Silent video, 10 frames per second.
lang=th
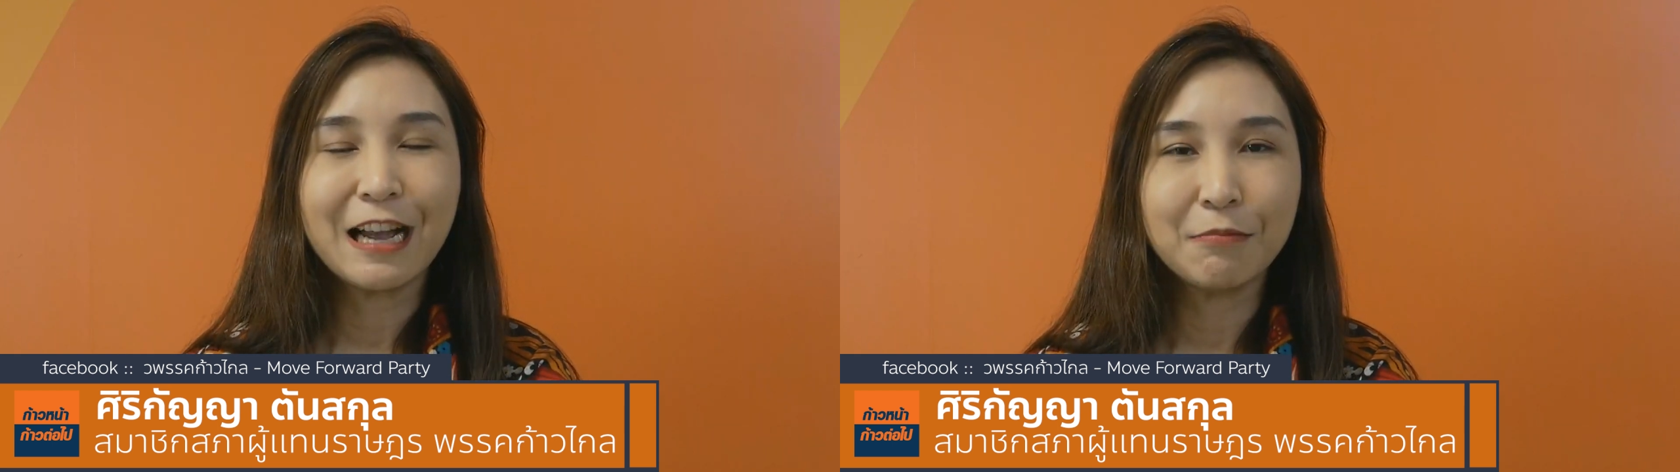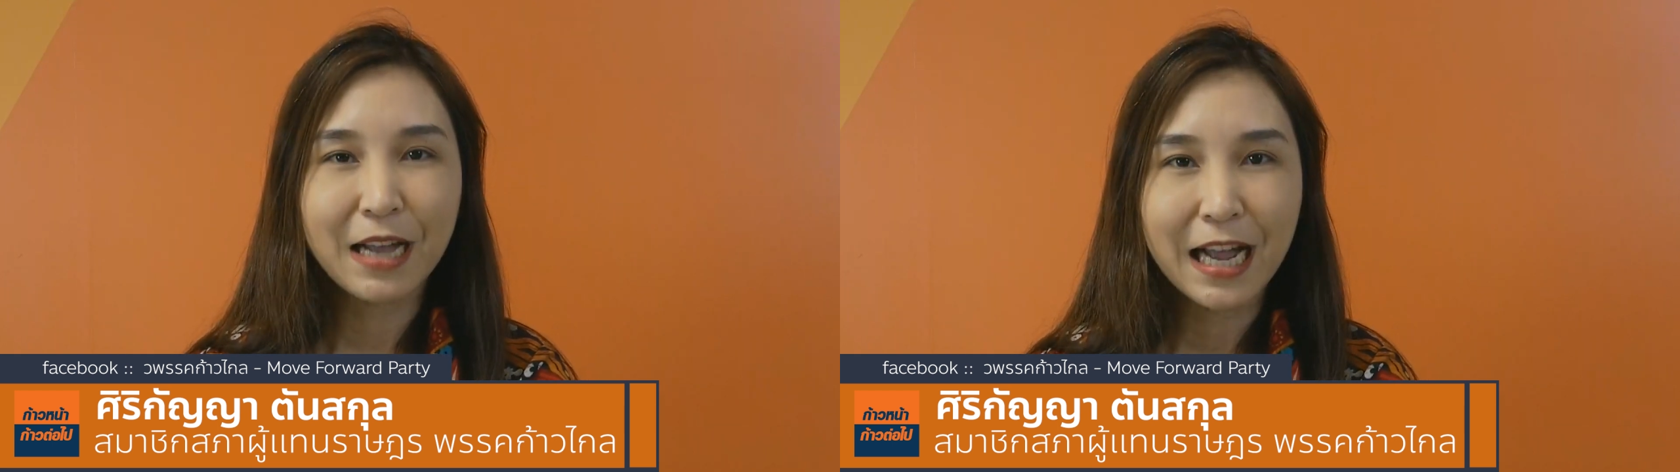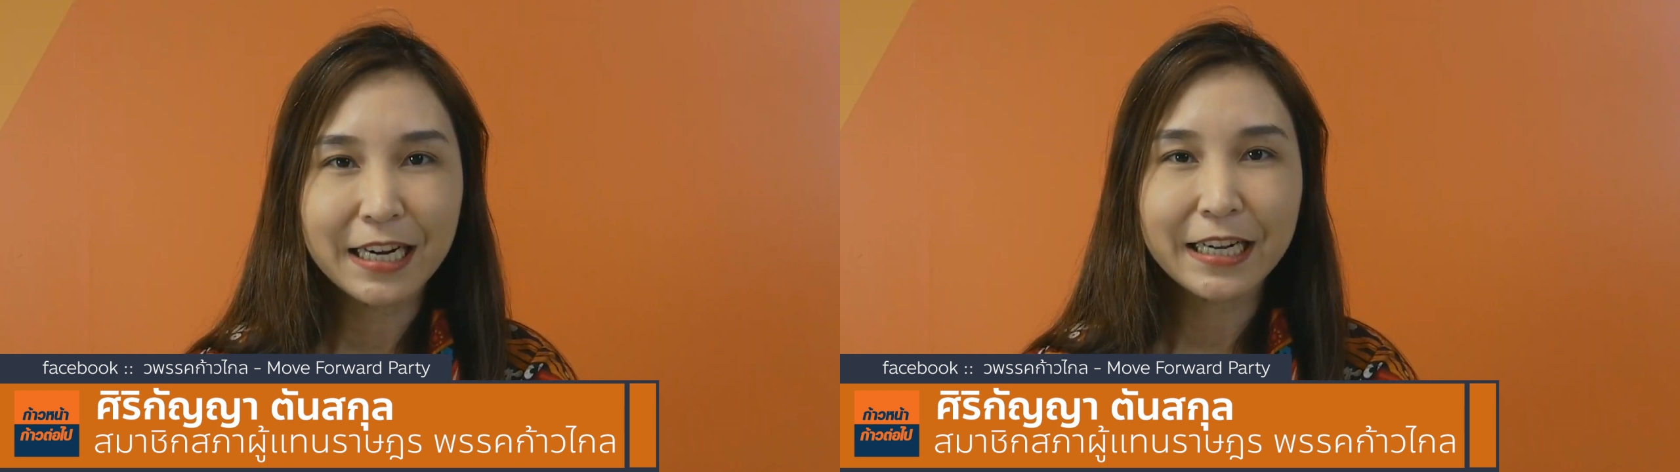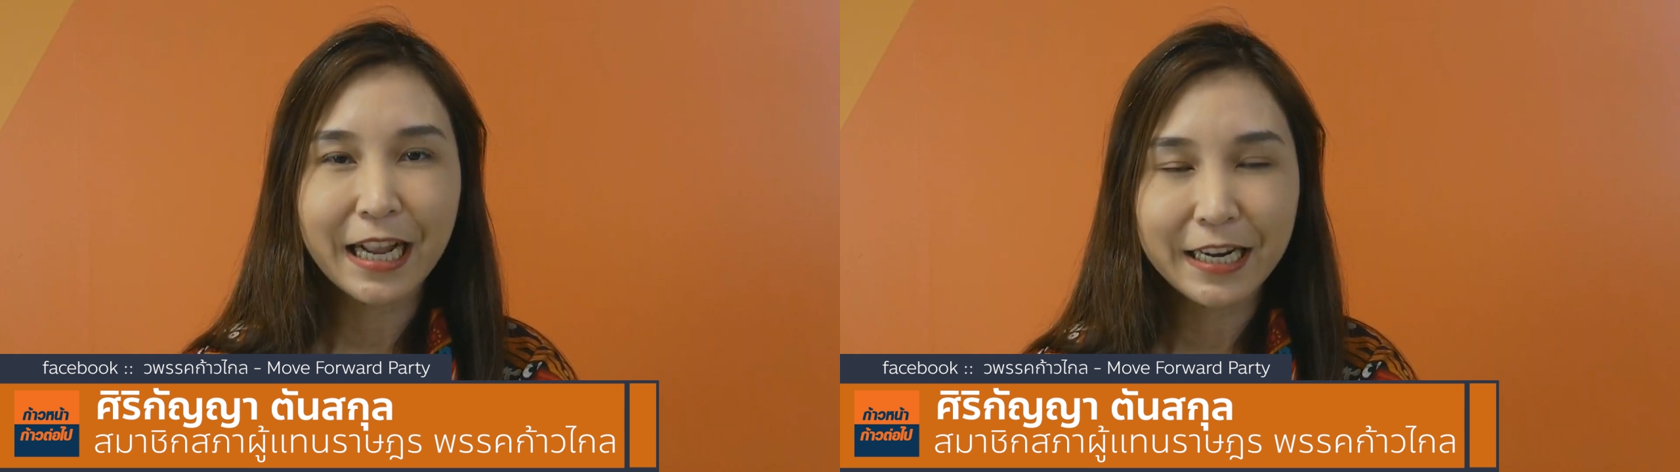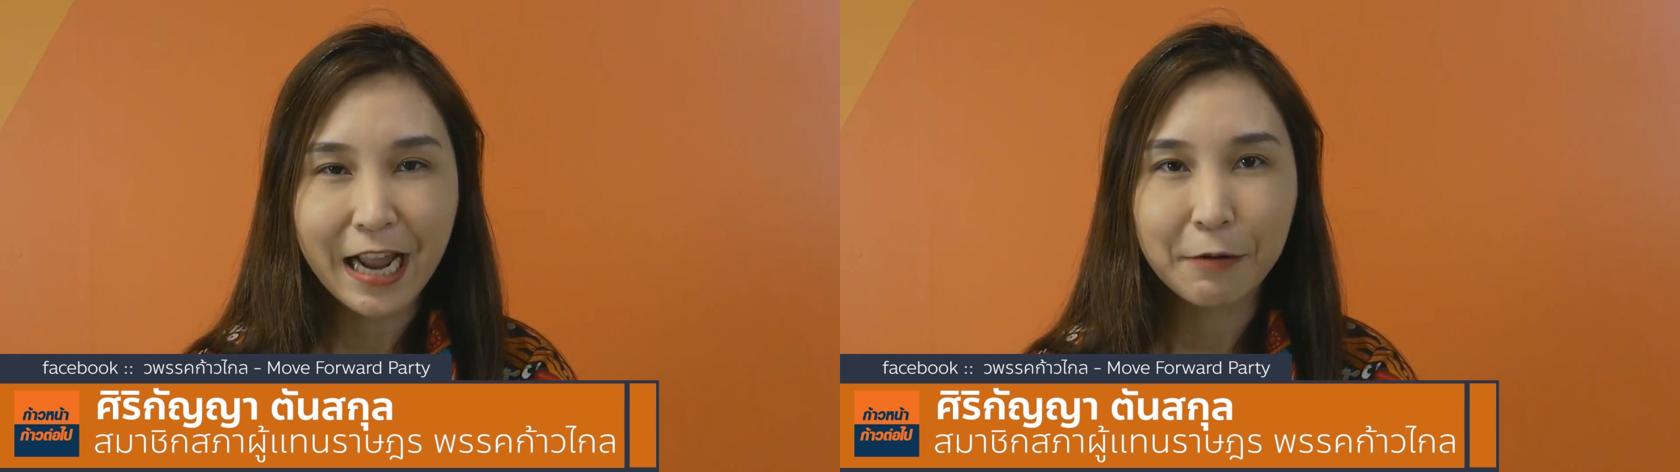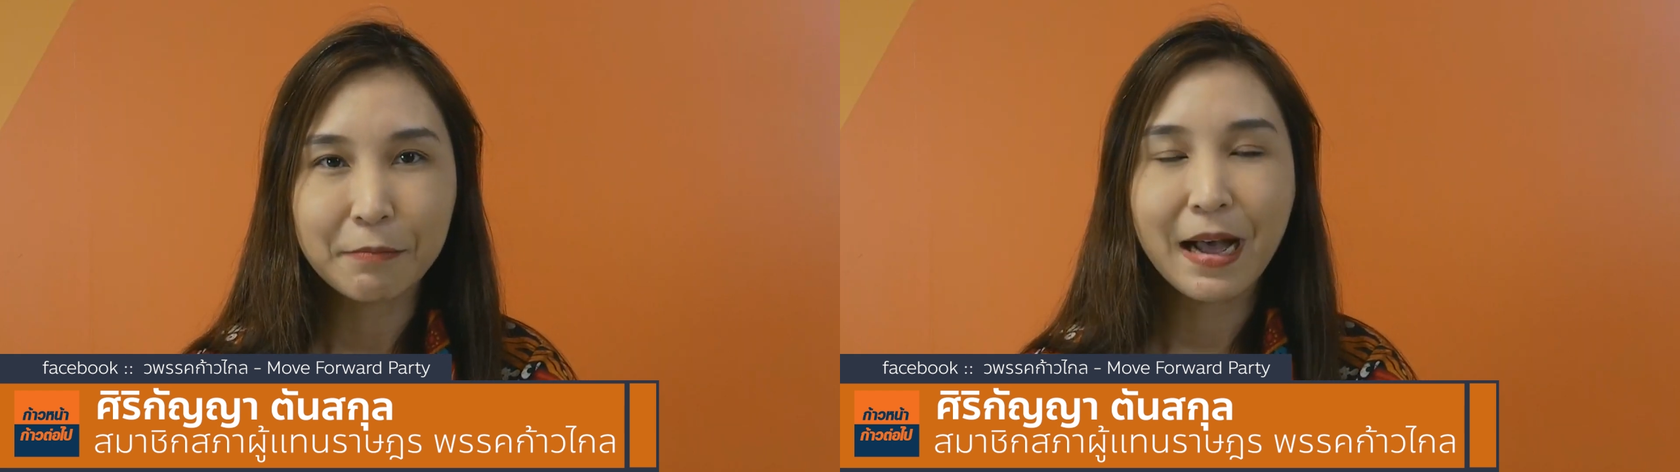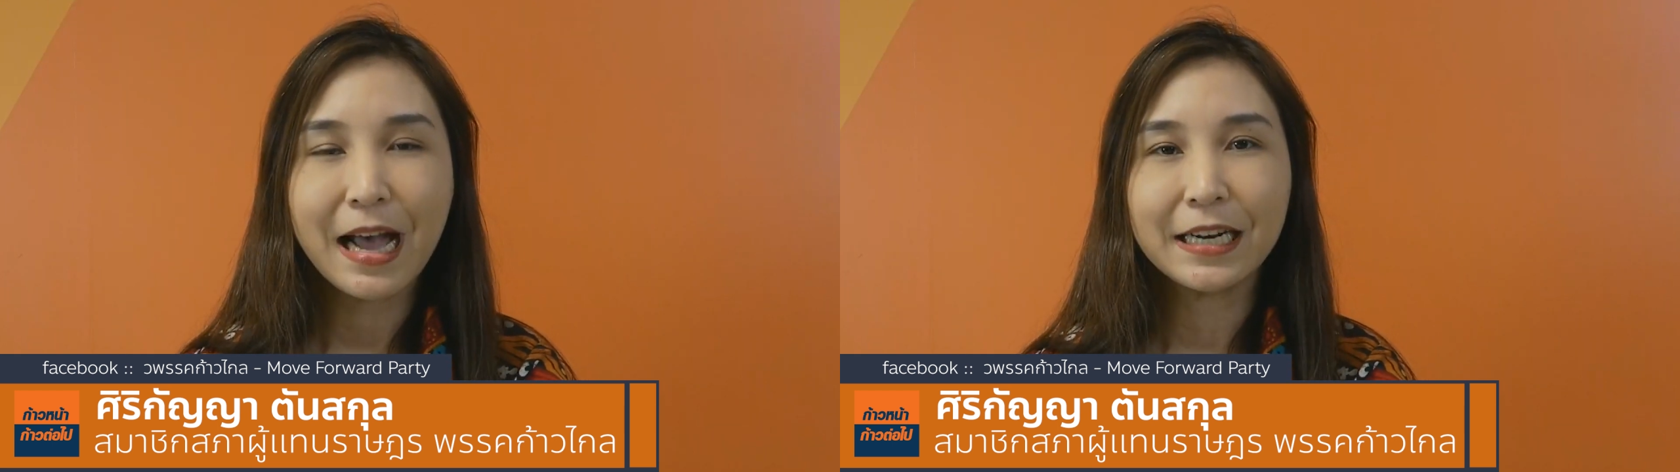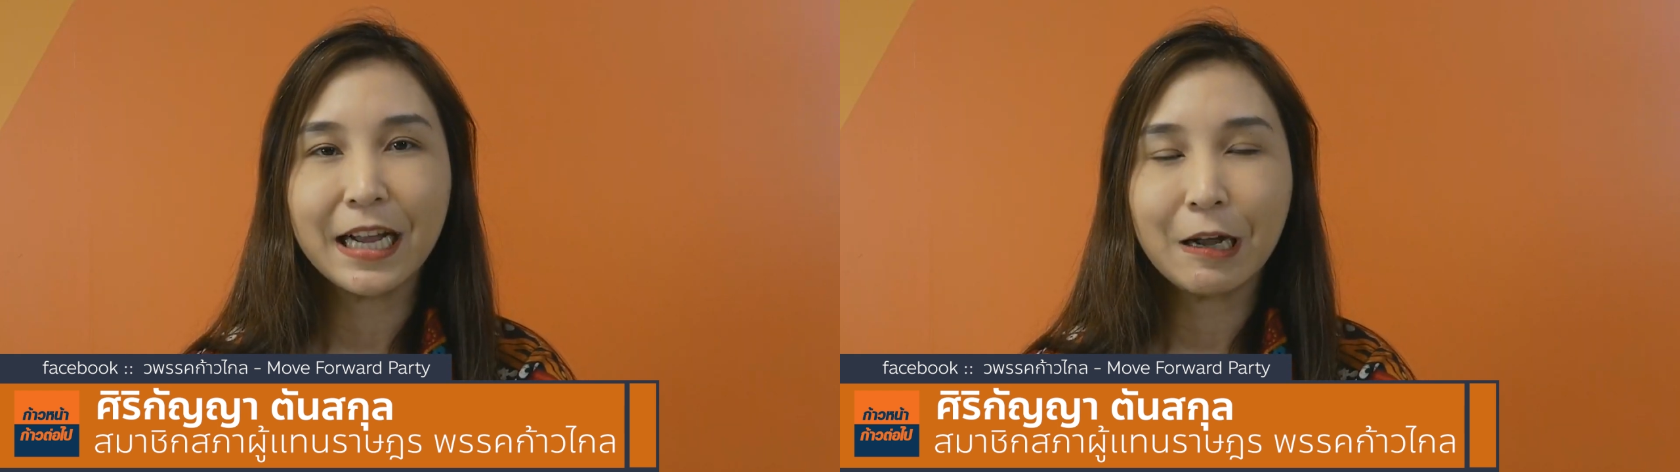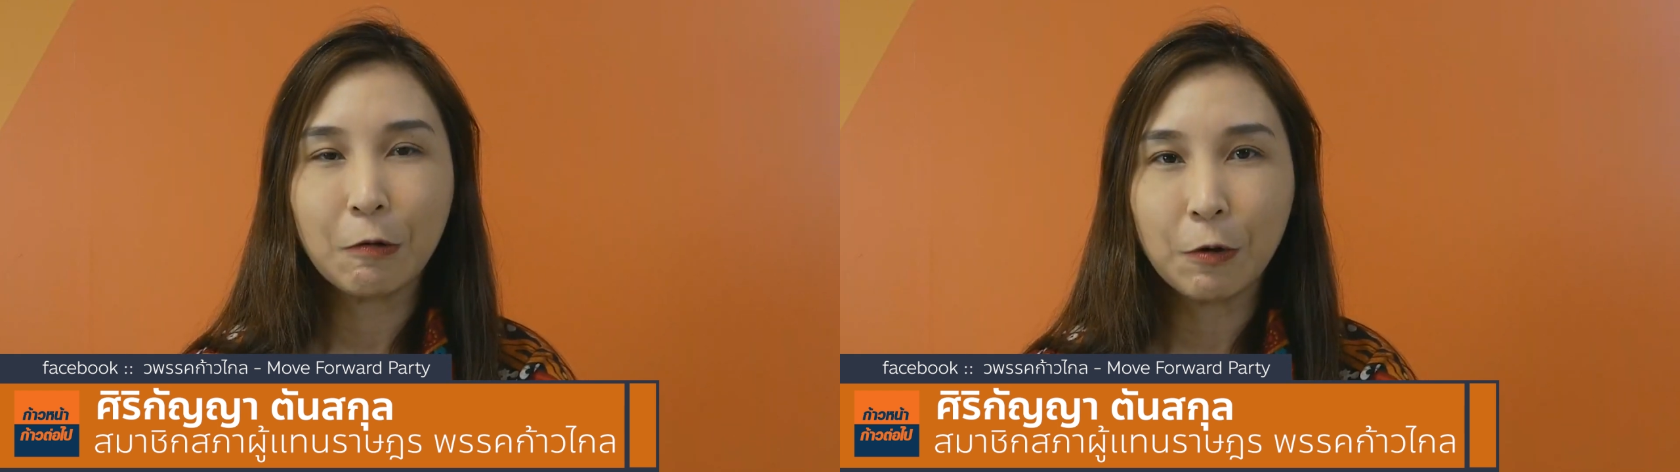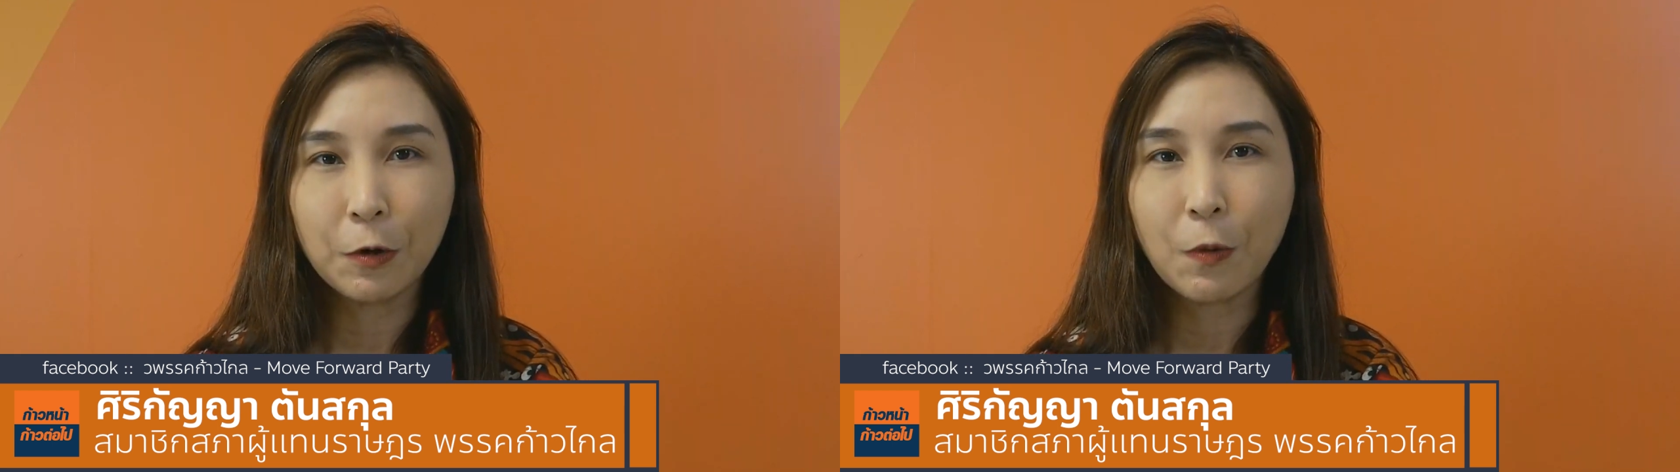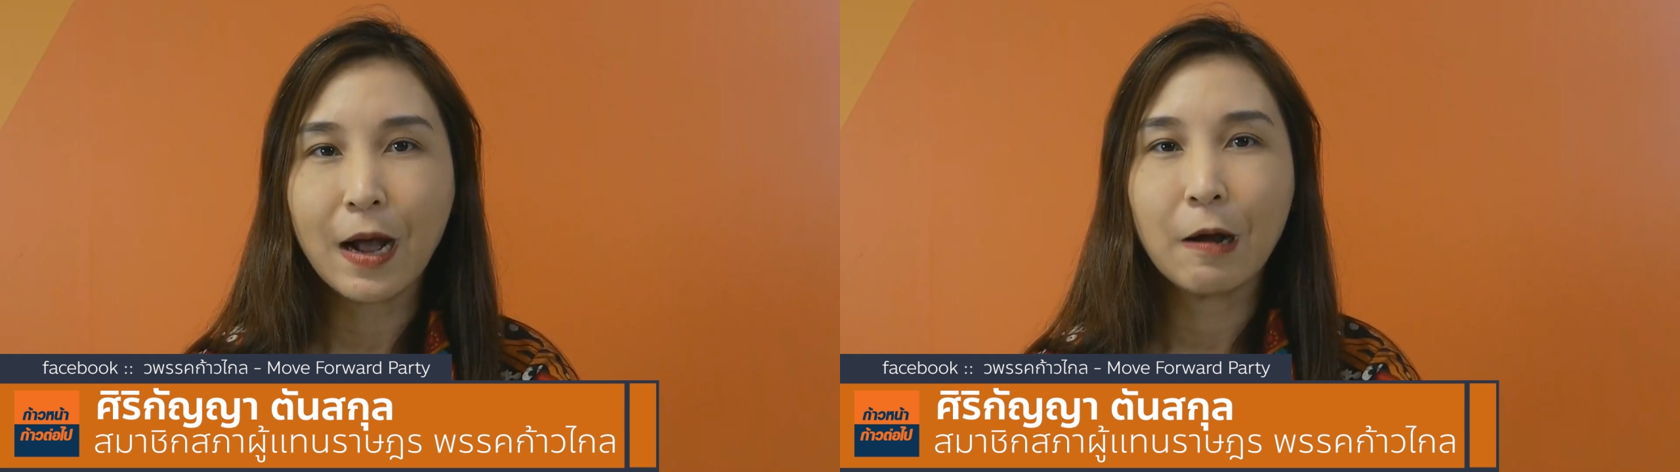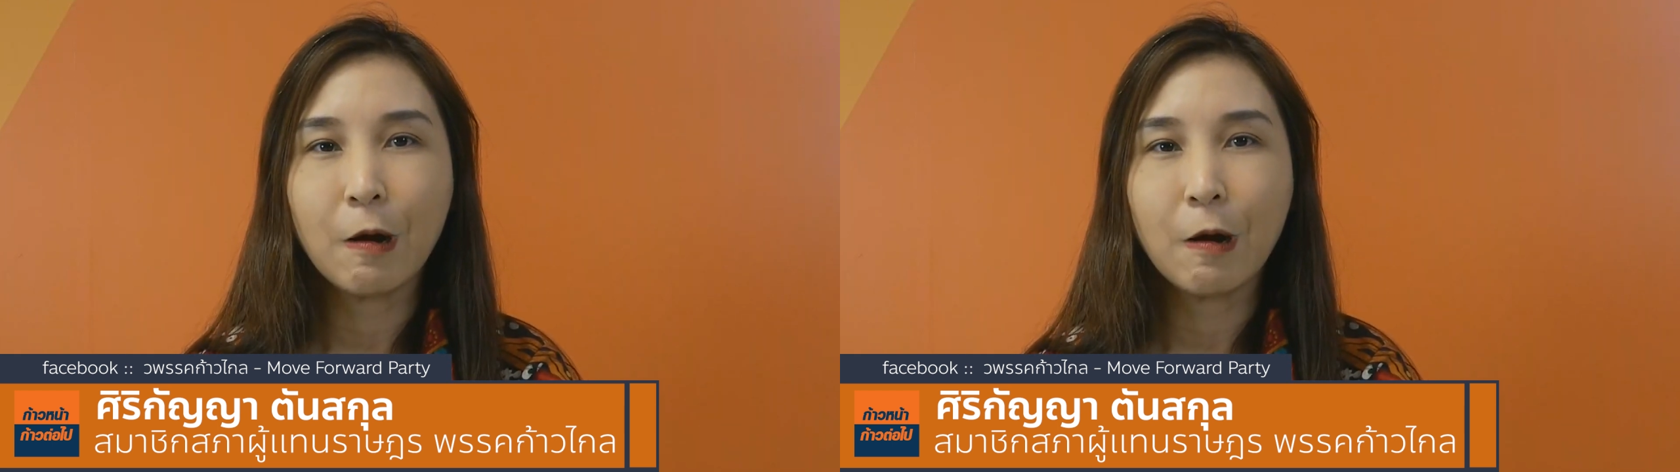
ทำงานกันหนักมากนะคะค้นคว้า